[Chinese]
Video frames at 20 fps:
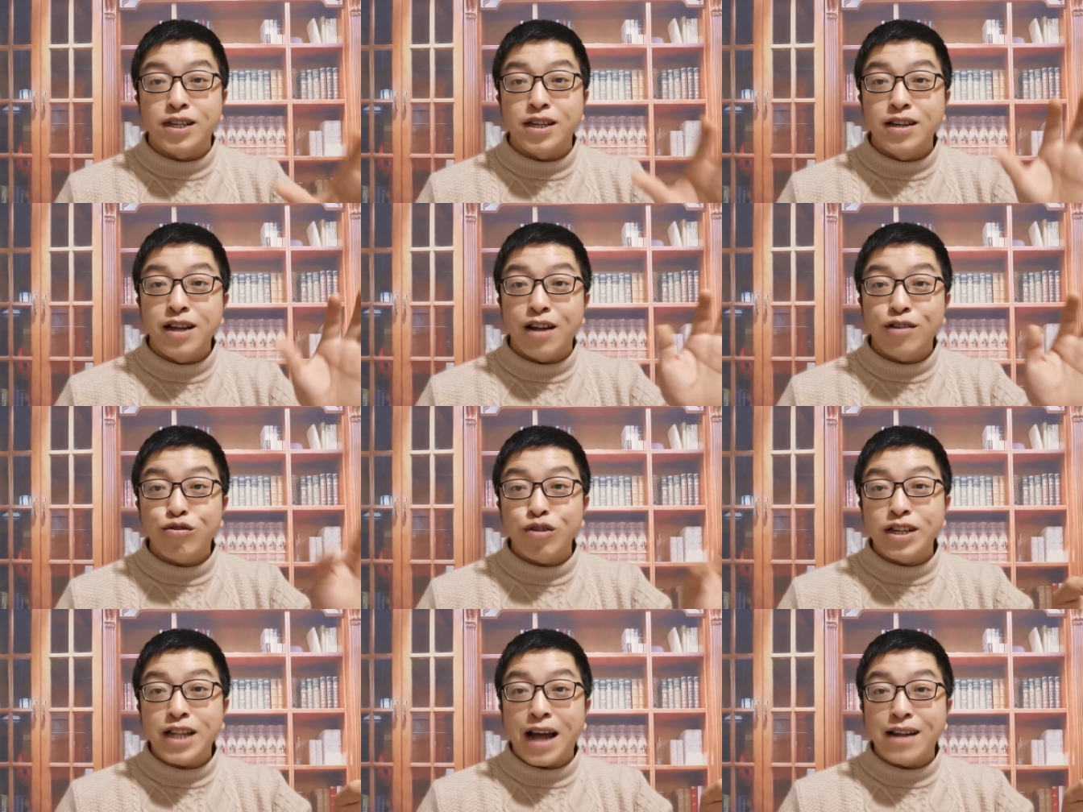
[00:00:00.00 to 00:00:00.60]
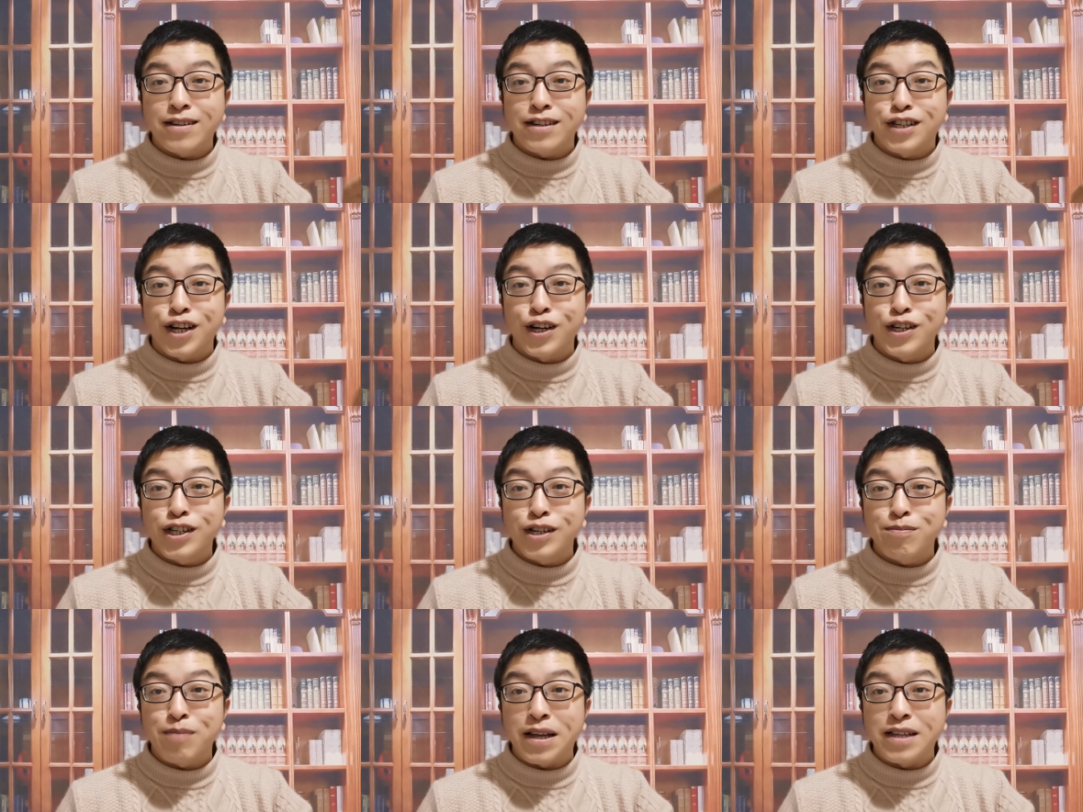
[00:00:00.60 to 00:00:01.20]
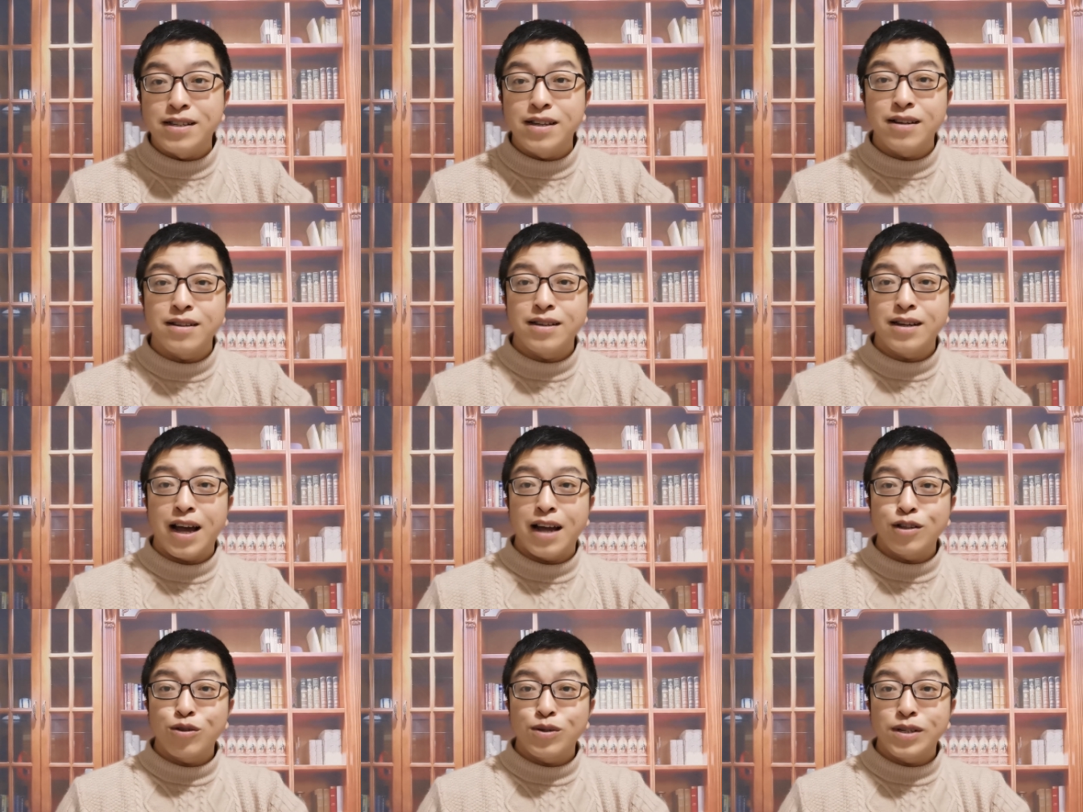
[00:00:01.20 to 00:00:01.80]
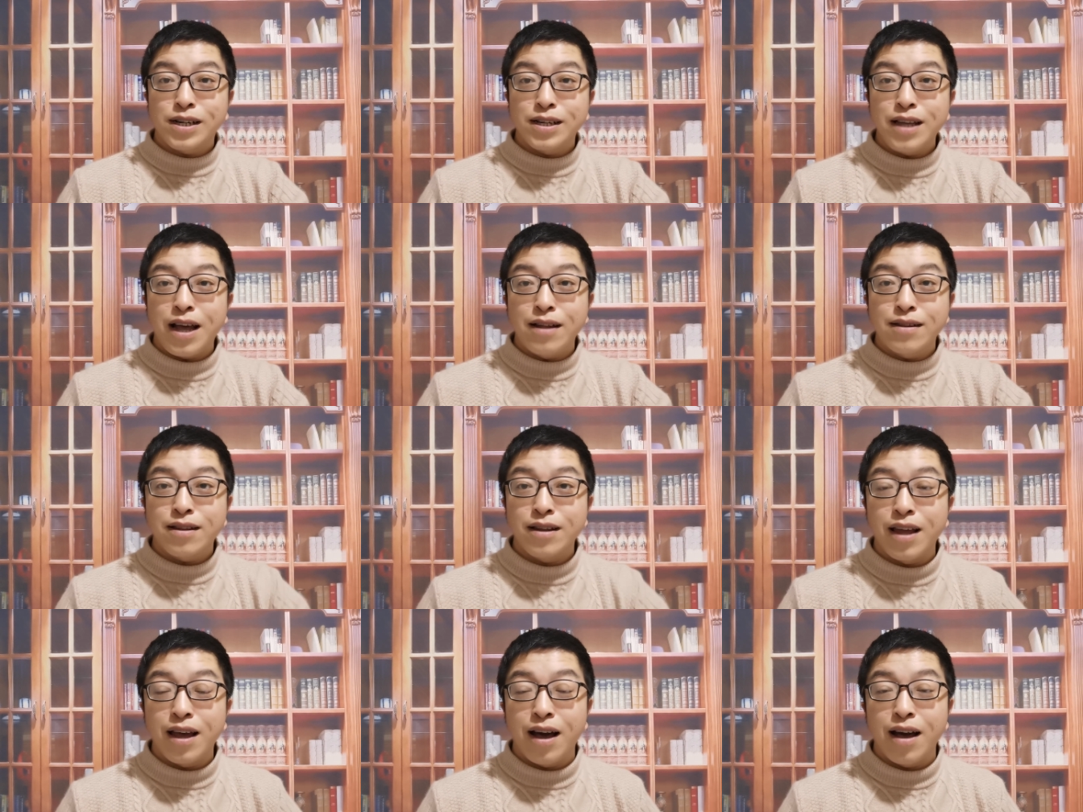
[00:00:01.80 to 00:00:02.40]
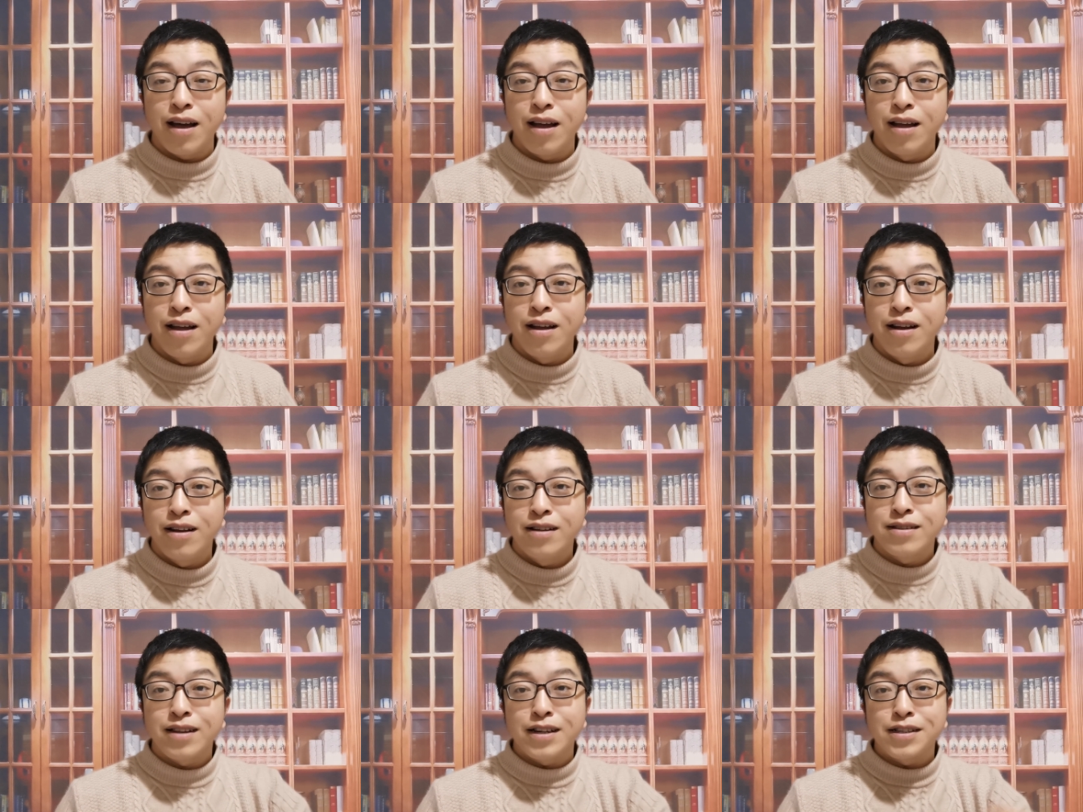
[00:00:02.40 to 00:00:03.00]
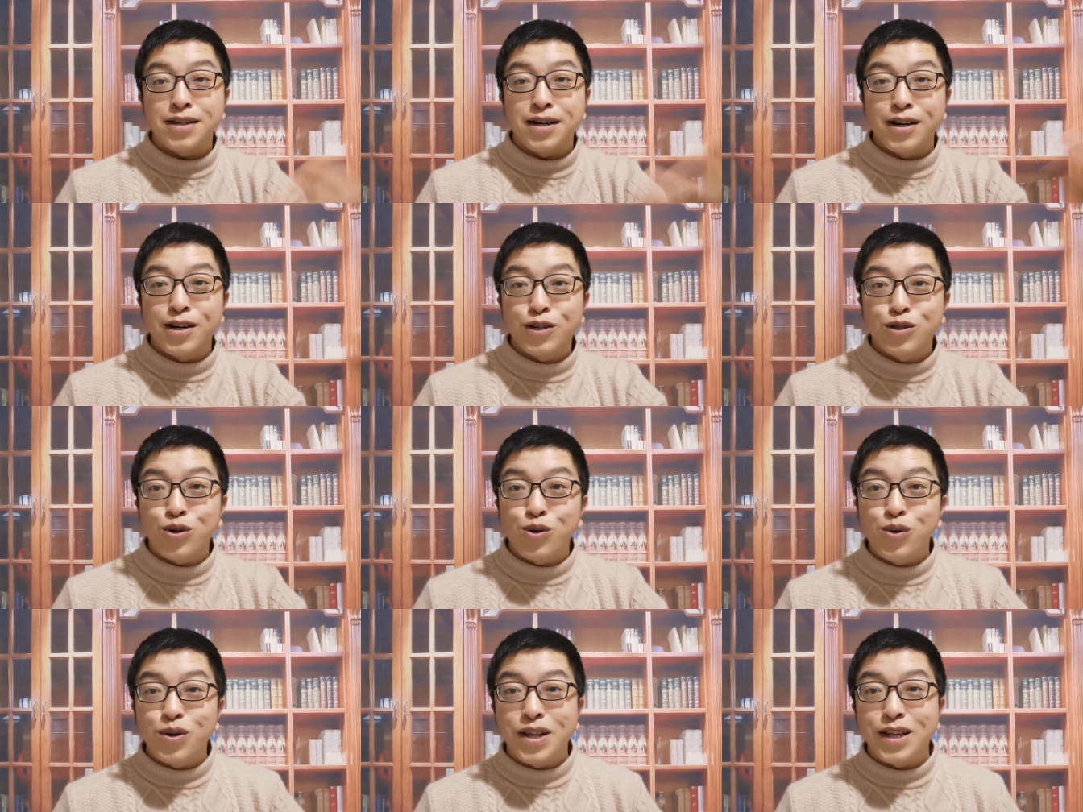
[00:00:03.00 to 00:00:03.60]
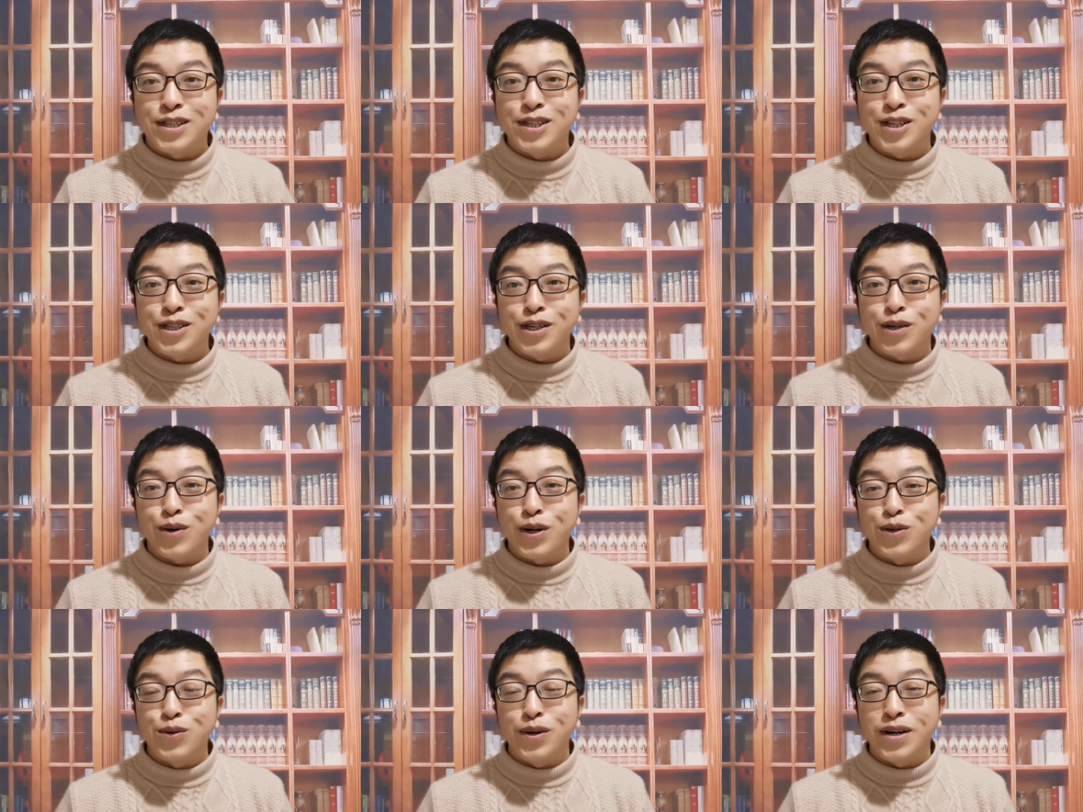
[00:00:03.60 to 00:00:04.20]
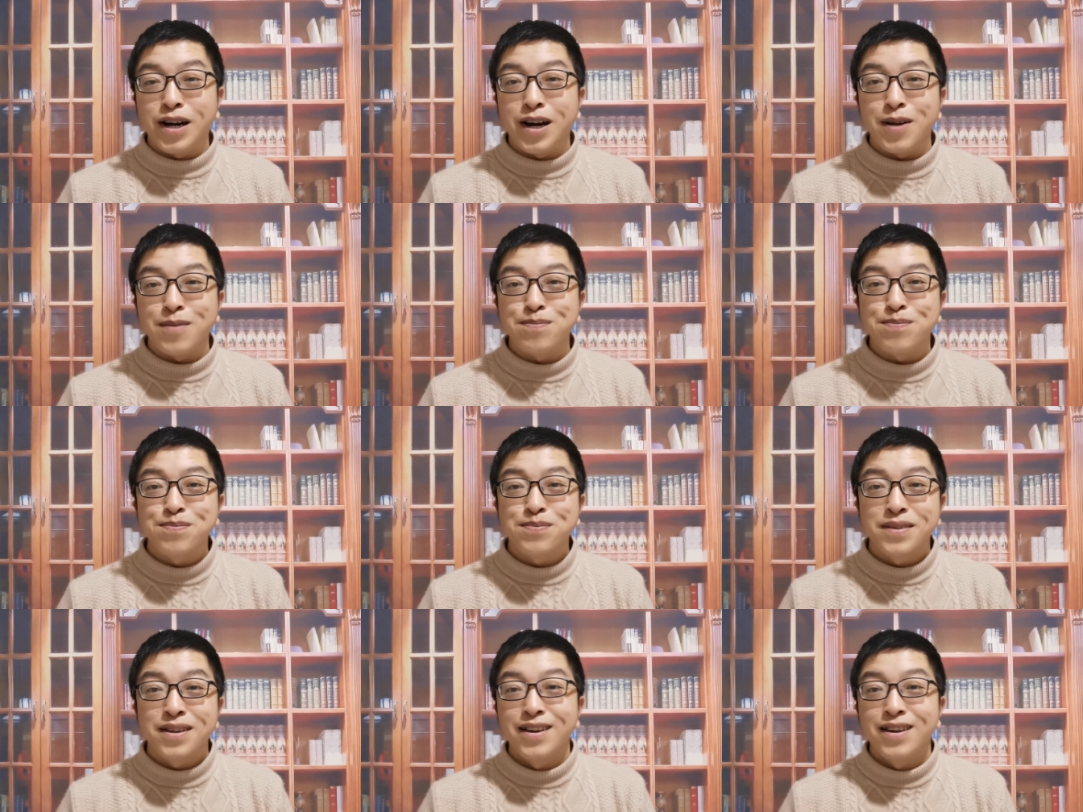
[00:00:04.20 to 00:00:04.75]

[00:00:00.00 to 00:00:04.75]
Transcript: 体量最大的城市北京，你看都这个样子了呀，那整个中国的经济会如何？